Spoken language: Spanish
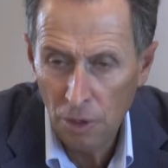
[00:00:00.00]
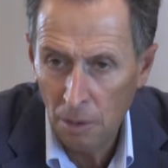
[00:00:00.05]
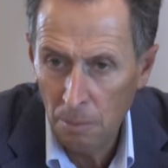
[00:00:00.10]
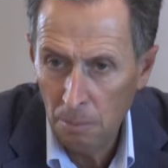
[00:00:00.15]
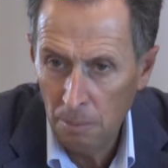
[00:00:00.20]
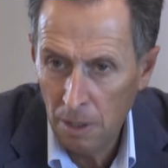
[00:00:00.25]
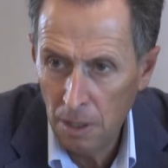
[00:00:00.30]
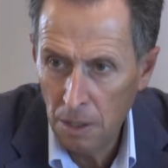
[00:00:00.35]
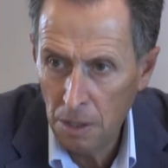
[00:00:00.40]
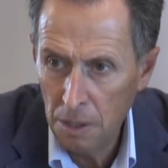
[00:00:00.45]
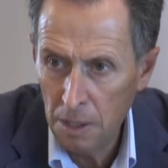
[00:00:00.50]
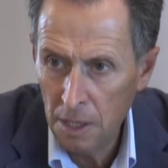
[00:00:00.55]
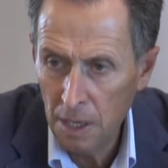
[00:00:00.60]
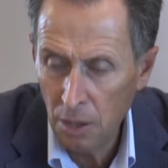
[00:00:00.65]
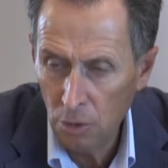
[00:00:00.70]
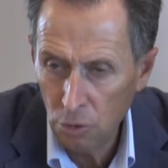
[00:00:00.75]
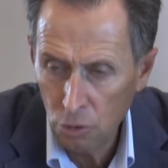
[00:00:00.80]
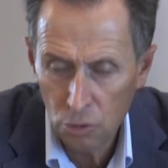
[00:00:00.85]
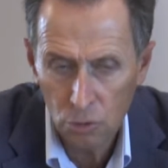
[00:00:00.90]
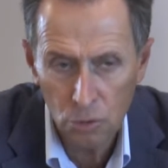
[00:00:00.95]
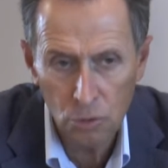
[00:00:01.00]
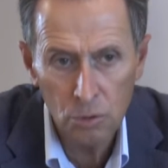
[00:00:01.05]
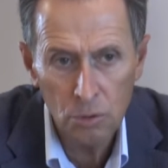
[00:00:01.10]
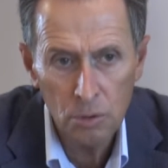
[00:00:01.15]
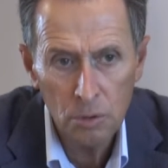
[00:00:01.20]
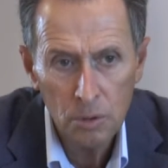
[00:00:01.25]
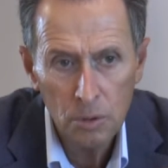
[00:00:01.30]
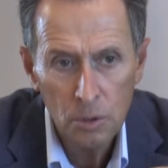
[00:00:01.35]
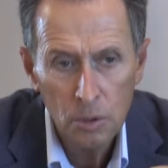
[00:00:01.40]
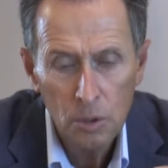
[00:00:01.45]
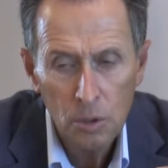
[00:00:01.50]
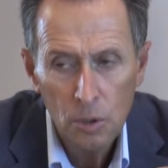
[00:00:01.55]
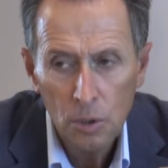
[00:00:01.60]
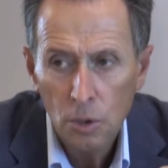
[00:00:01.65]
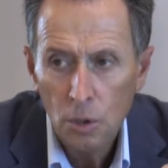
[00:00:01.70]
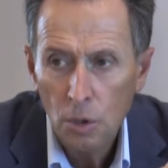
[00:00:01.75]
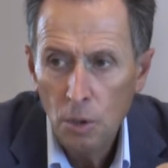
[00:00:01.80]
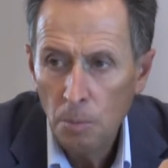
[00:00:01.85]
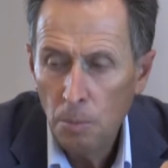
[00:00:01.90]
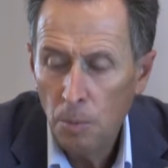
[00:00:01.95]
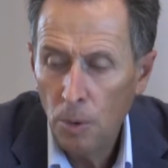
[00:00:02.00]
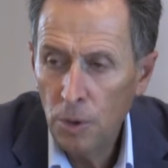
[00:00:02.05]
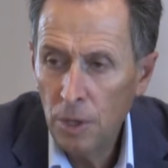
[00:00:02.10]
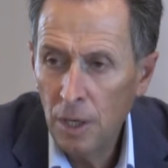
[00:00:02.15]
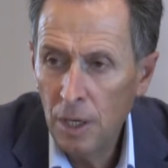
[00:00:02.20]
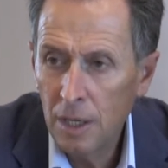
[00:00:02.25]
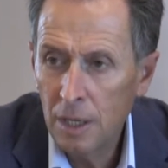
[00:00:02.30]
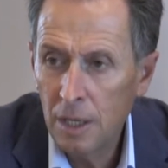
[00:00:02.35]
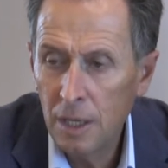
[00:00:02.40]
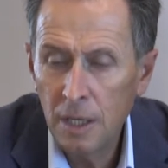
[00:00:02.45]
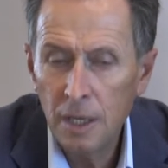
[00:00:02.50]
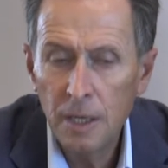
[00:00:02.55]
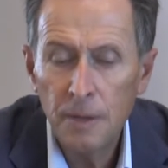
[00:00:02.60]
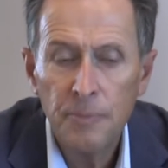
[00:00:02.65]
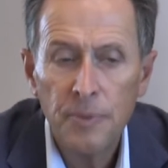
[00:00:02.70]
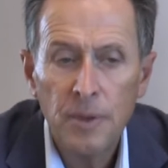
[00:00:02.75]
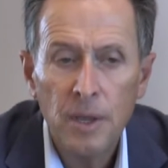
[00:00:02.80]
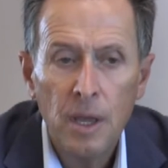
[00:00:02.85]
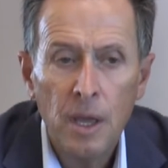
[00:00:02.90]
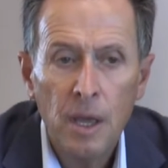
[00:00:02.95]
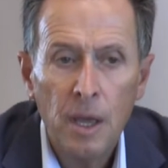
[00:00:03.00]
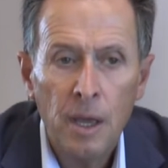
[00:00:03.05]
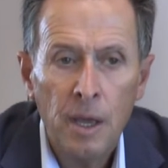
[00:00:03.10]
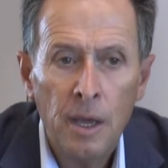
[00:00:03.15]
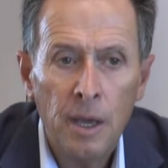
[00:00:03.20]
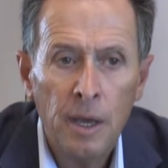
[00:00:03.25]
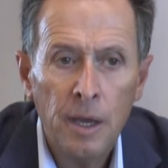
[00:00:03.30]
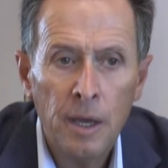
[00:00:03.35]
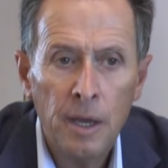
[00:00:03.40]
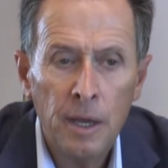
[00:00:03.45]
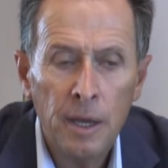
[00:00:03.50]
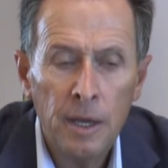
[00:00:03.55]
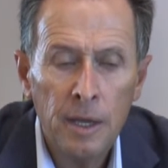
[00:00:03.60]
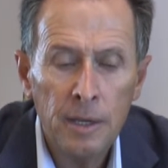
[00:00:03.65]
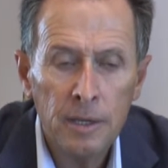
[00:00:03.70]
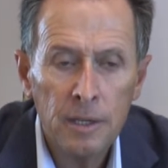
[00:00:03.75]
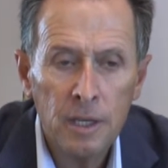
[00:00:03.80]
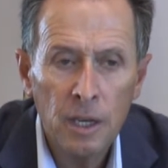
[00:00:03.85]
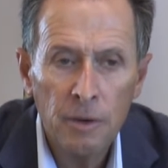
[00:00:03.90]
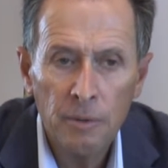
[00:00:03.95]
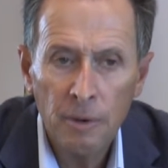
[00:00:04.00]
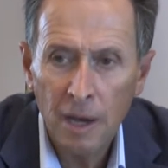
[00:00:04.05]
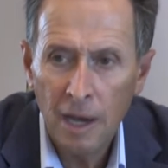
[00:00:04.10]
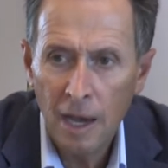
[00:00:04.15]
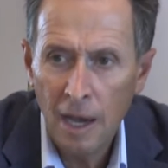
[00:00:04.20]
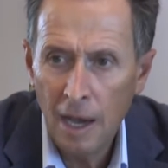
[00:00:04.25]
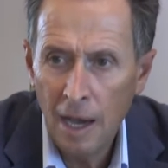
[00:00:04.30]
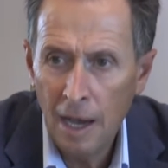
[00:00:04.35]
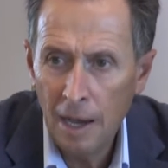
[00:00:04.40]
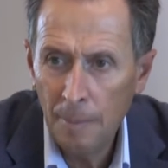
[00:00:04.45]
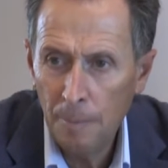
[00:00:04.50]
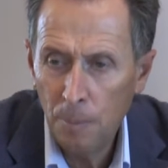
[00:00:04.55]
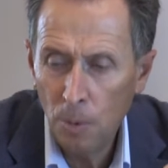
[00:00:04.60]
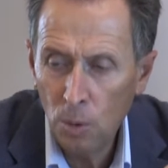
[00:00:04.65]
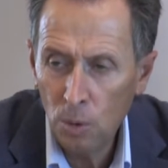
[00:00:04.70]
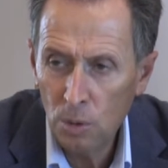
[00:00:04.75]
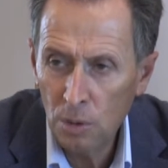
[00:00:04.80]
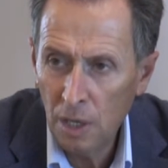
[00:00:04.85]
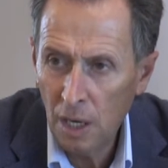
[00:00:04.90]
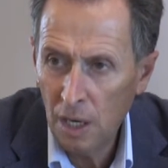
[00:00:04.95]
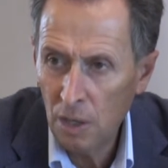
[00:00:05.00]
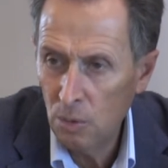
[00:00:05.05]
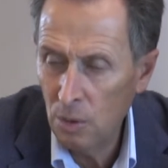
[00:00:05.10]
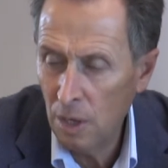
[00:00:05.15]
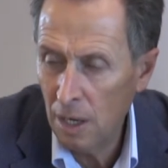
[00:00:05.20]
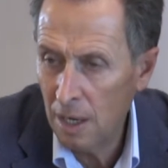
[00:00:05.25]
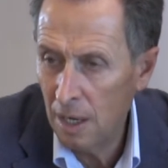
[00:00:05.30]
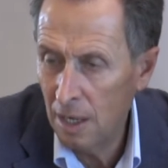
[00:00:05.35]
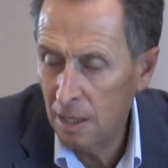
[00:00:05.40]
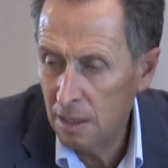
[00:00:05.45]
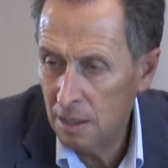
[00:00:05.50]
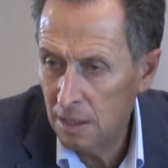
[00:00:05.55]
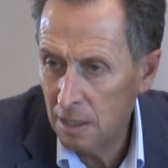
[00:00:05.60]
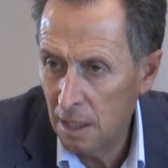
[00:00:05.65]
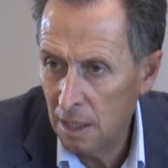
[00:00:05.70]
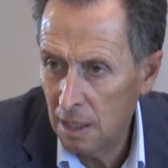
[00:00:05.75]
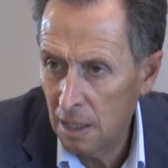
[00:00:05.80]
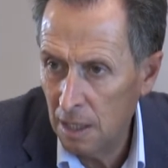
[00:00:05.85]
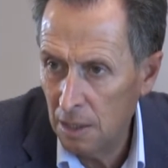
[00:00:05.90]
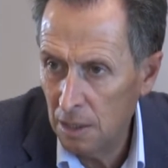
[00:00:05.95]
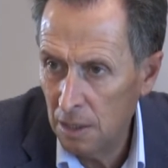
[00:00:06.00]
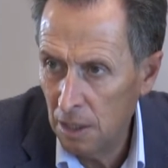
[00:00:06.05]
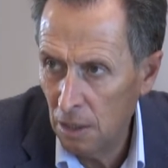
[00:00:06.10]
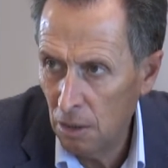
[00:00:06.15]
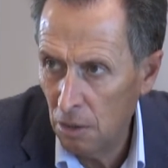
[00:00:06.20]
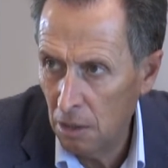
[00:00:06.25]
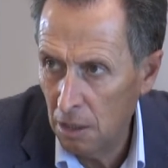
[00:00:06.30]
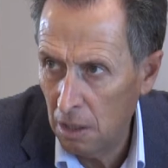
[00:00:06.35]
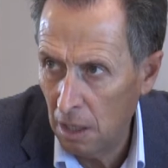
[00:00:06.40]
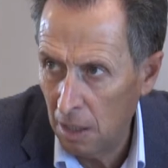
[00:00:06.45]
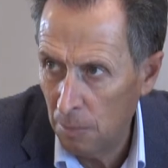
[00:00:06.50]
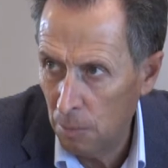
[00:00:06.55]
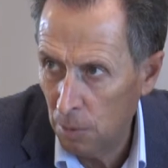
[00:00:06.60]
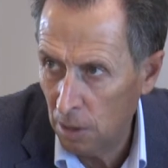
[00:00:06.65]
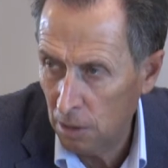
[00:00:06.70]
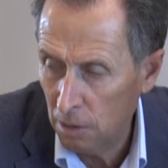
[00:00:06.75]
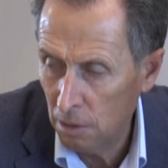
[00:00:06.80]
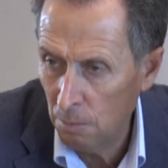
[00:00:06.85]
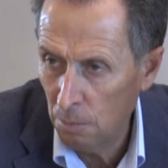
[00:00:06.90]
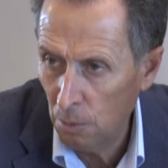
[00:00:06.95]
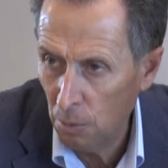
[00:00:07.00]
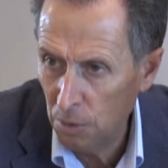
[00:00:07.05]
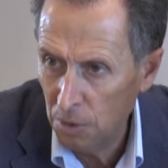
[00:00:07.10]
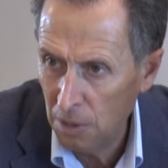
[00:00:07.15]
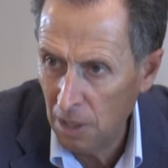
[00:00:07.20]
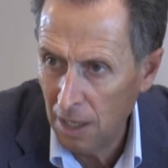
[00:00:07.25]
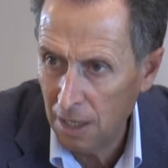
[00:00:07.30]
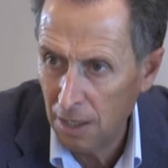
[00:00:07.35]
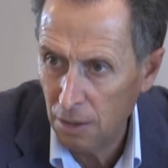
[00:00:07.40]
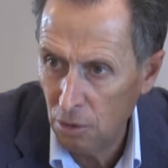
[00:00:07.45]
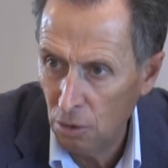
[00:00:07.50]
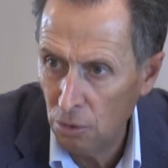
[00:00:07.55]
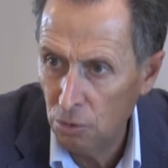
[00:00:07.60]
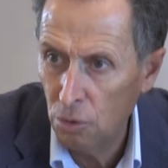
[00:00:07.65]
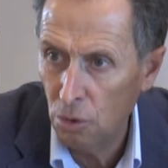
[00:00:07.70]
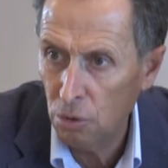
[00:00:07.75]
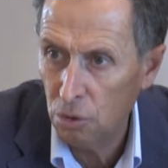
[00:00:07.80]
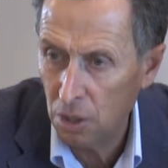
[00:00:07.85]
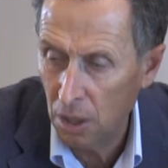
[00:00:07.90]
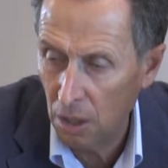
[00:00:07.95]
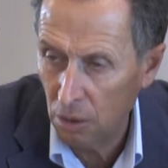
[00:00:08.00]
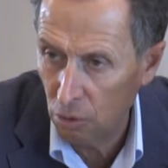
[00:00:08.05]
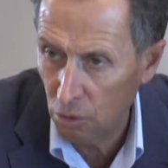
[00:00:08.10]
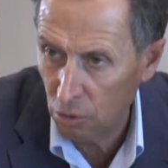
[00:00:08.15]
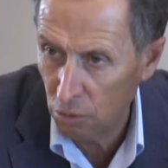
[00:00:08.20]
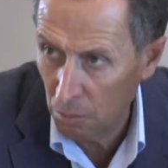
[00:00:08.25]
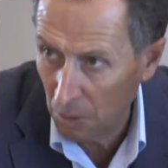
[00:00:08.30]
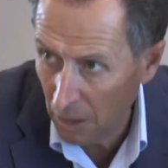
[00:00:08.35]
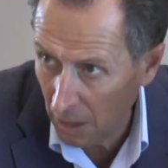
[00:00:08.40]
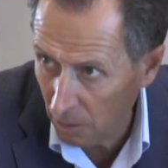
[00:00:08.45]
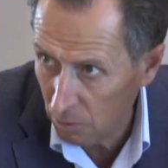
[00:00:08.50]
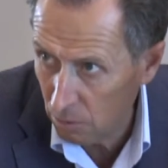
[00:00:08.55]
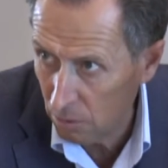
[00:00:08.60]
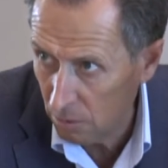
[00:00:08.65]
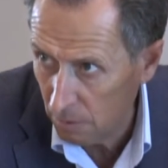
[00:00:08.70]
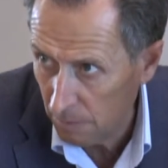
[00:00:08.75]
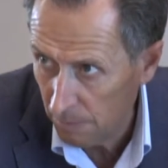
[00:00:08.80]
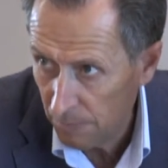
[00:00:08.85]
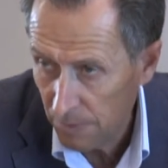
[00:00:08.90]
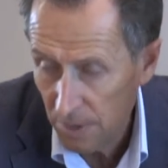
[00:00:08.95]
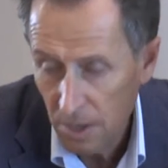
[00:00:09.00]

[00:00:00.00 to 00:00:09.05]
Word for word: del mes de agosto, por el que eh, se va a aportar una cantidad de dinero desde la Diputación Provincial, que son 200.000 euros,